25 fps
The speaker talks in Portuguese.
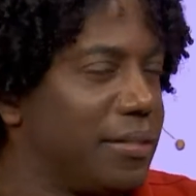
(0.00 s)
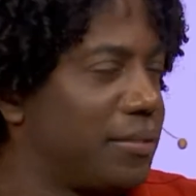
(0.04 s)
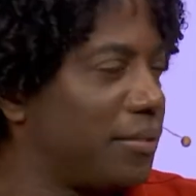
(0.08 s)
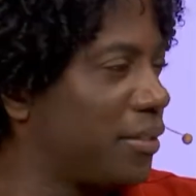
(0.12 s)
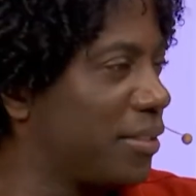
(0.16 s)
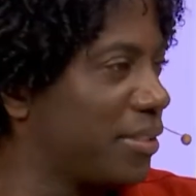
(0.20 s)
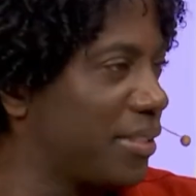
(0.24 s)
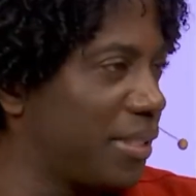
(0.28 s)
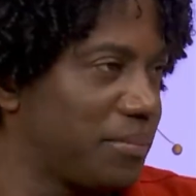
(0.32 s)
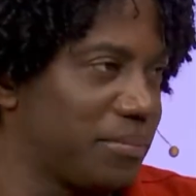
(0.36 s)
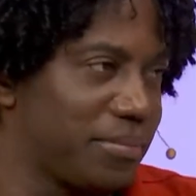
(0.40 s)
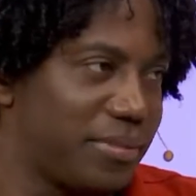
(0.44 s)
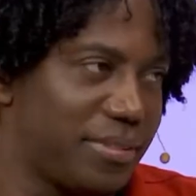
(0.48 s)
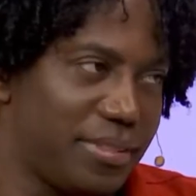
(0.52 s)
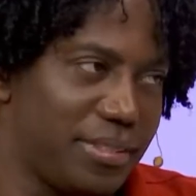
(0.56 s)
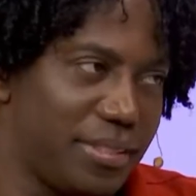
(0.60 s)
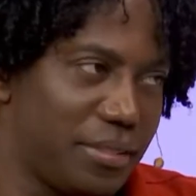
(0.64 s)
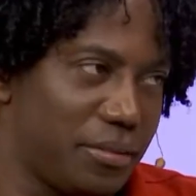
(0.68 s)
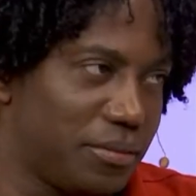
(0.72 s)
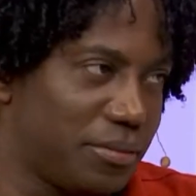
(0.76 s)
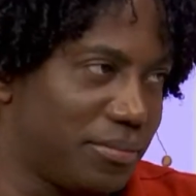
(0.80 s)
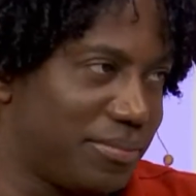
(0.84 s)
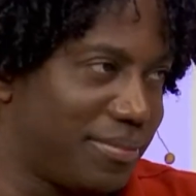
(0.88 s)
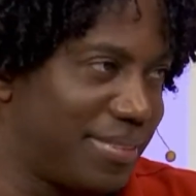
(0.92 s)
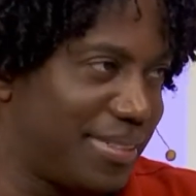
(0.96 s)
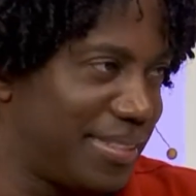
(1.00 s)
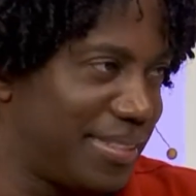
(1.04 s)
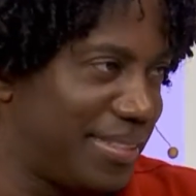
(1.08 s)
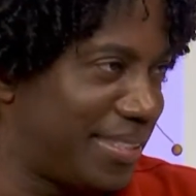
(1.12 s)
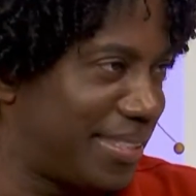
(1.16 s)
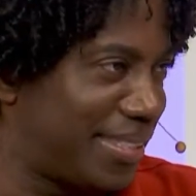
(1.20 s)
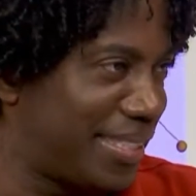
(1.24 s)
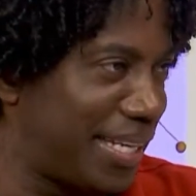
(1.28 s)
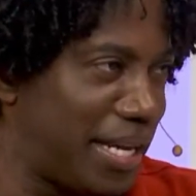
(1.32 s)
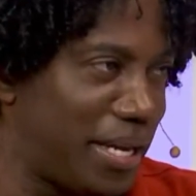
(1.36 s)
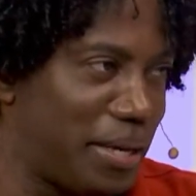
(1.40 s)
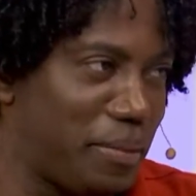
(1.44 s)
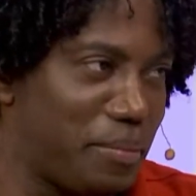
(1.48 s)
Nós temos sido
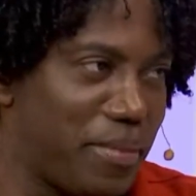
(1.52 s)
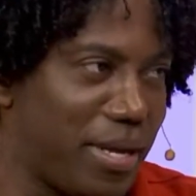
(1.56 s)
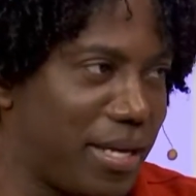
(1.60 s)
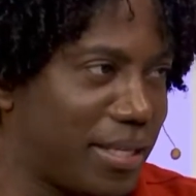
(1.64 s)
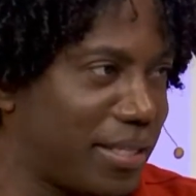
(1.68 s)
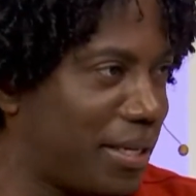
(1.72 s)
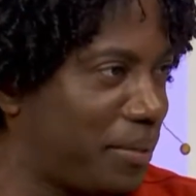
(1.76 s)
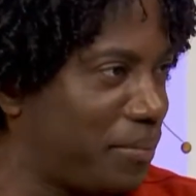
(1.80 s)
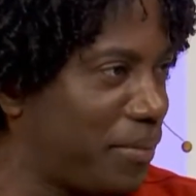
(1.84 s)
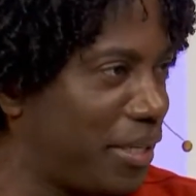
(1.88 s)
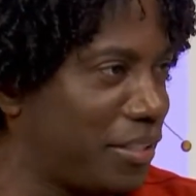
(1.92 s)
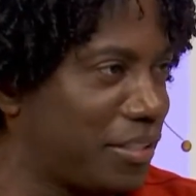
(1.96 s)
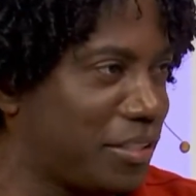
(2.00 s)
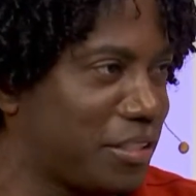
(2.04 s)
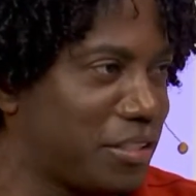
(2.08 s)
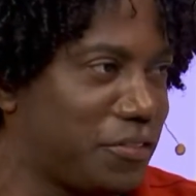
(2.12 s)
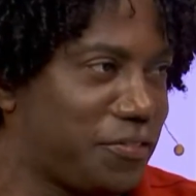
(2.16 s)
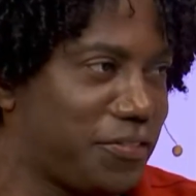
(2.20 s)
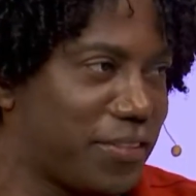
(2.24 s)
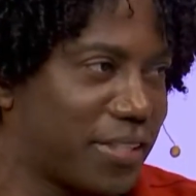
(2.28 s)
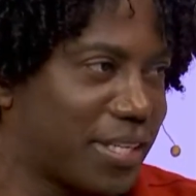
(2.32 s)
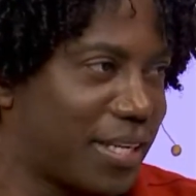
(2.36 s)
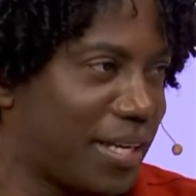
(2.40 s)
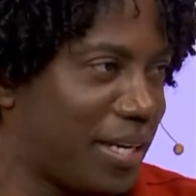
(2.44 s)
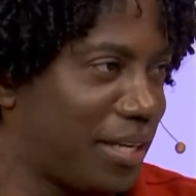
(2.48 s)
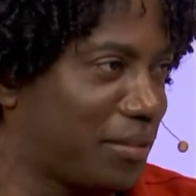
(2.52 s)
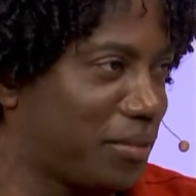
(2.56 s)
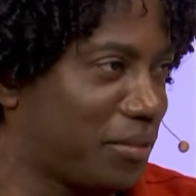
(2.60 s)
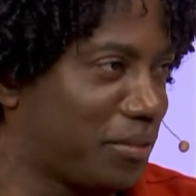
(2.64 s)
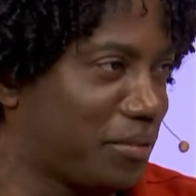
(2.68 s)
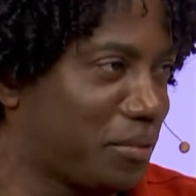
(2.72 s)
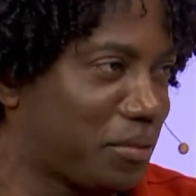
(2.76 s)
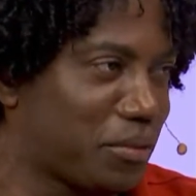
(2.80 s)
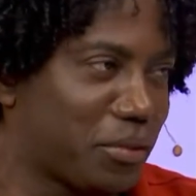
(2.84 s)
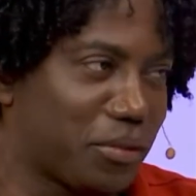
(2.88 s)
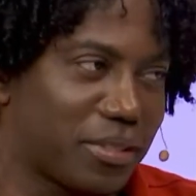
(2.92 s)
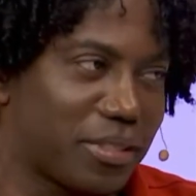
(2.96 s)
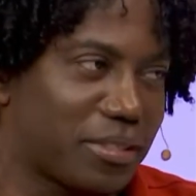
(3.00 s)
tremendamente edificado
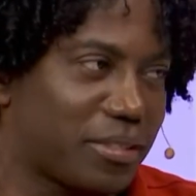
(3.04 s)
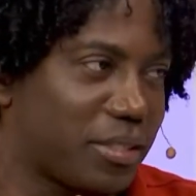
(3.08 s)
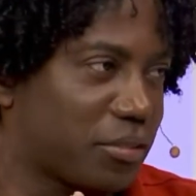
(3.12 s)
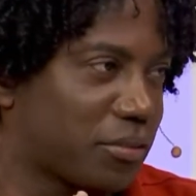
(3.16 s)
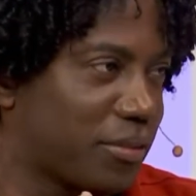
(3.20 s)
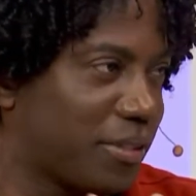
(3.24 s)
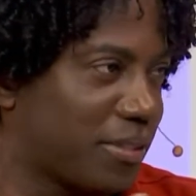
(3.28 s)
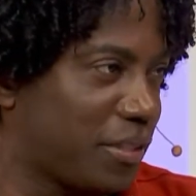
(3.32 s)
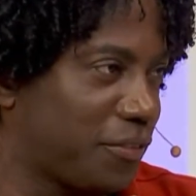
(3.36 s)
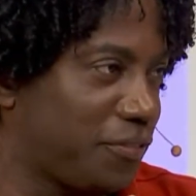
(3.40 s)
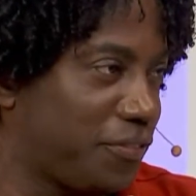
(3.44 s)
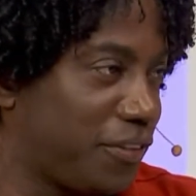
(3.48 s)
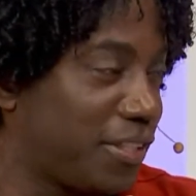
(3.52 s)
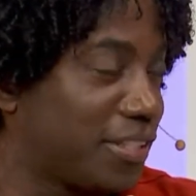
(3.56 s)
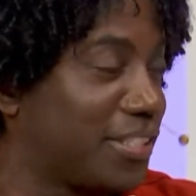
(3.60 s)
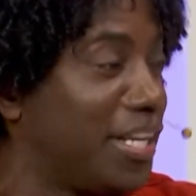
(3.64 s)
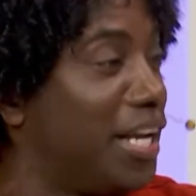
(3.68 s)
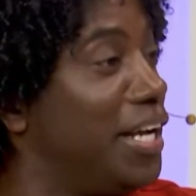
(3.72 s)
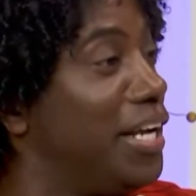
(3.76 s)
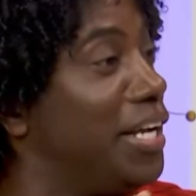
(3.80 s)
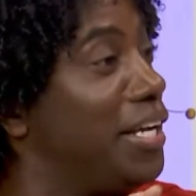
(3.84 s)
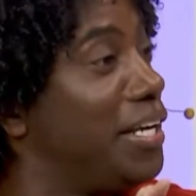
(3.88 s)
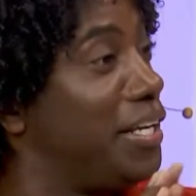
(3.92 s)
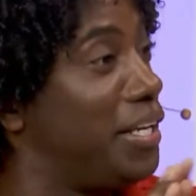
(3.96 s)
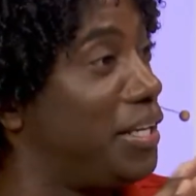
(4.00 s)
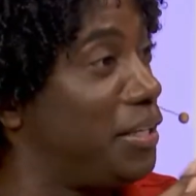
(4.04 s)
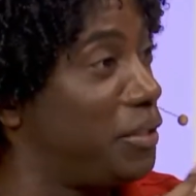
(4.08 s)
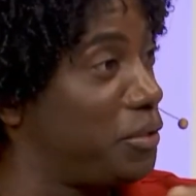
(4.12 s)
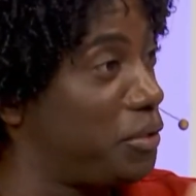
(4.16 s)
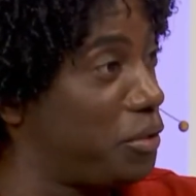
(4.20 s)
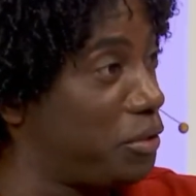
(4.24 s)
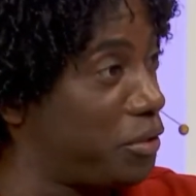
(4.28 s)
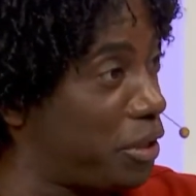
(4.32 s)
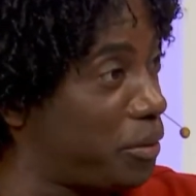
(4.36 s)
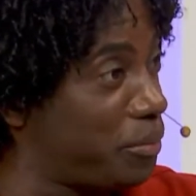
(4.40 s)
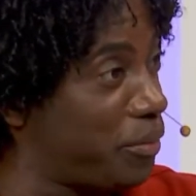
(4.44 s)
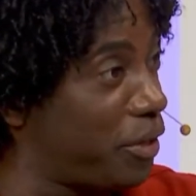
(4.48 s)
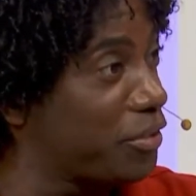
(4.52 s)
todas as quarta feiras E
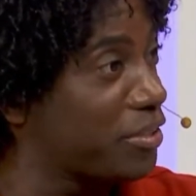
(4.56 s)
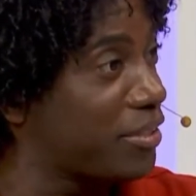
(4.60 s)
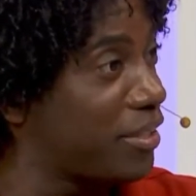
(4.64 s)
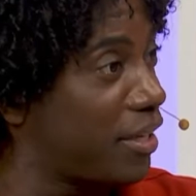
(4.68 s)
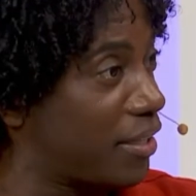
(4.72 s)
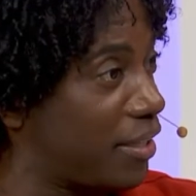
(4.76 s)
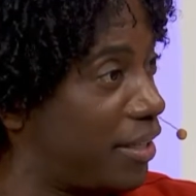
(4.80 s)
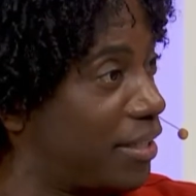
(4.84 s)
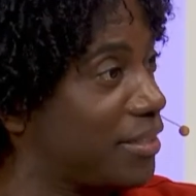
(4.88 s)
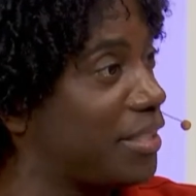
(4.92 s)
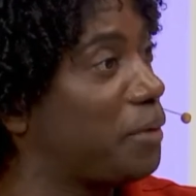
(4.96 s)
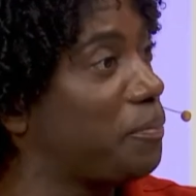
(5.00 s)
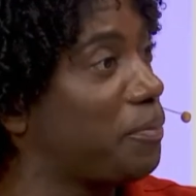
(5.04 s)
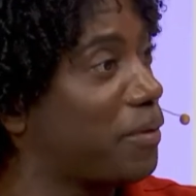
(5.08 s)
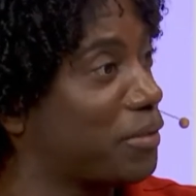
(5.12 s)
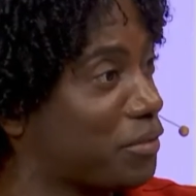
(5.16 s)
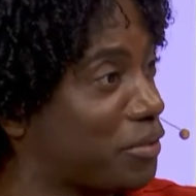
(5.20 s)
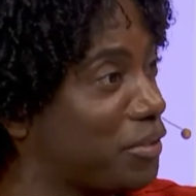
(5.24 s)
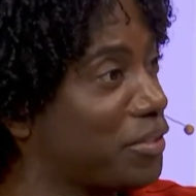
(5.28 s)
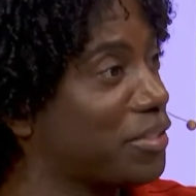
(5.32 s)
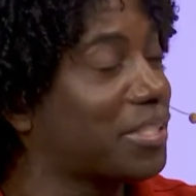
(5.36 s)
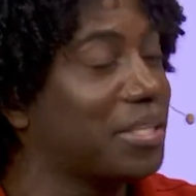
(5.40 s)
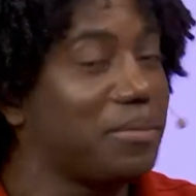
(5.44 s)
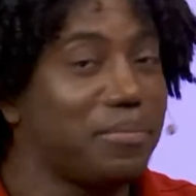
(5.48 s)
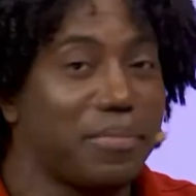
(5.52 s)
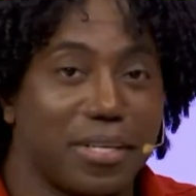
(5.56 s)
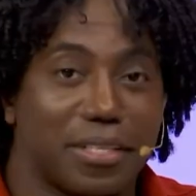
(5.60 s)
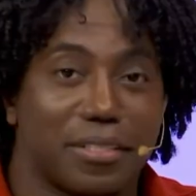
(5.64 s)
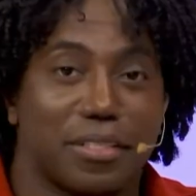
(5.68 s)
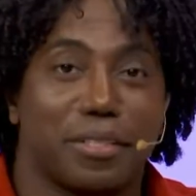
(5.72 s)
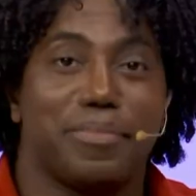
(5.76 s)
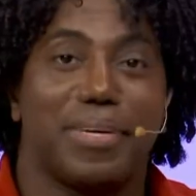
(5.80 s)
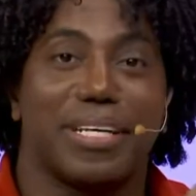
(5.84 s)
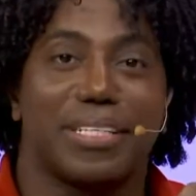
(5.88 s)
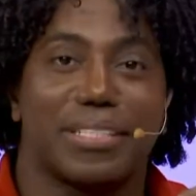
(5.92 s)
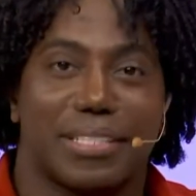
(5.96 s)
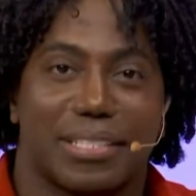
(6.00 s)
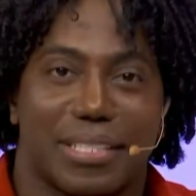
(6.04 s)
no meu Instagram tem pessoas que mandam
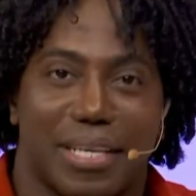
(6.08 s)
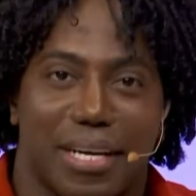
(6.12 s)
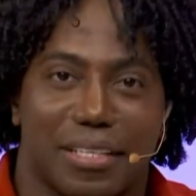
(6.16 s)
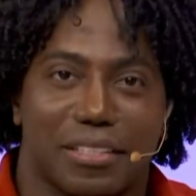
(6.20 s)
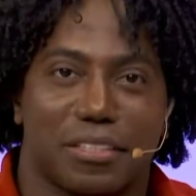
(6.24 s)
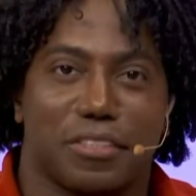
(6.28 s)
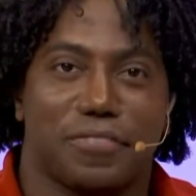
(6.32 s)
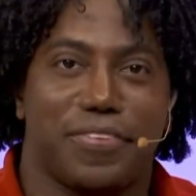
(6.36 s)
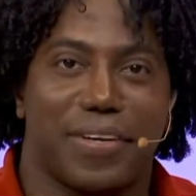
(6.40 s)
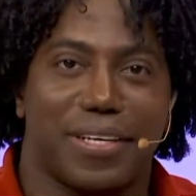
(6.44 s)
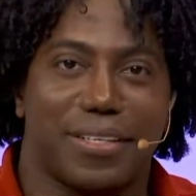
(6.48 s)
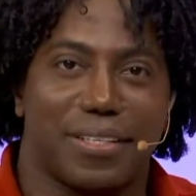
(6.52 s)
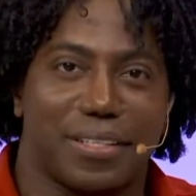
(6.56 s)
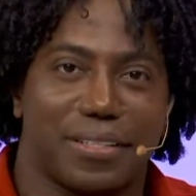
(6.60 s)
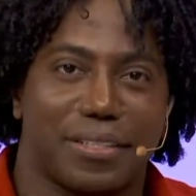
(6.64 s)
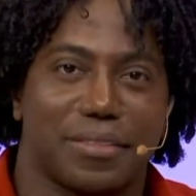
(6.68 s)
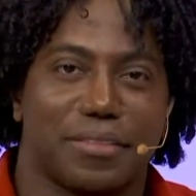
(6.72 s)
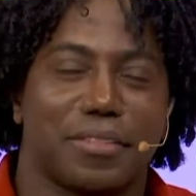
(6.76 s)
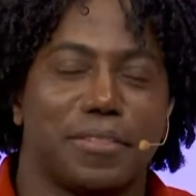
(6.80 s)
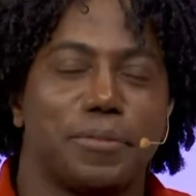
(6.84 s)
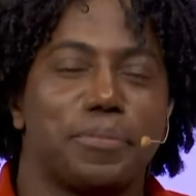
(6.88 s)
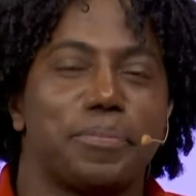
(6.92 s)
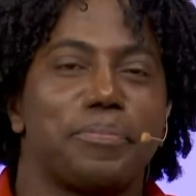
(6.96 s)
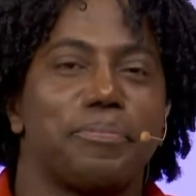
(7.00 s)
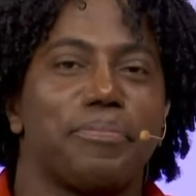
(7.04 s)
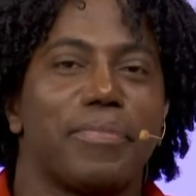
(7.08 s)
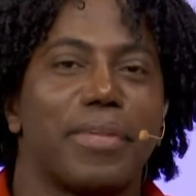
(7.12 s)
mensagem falando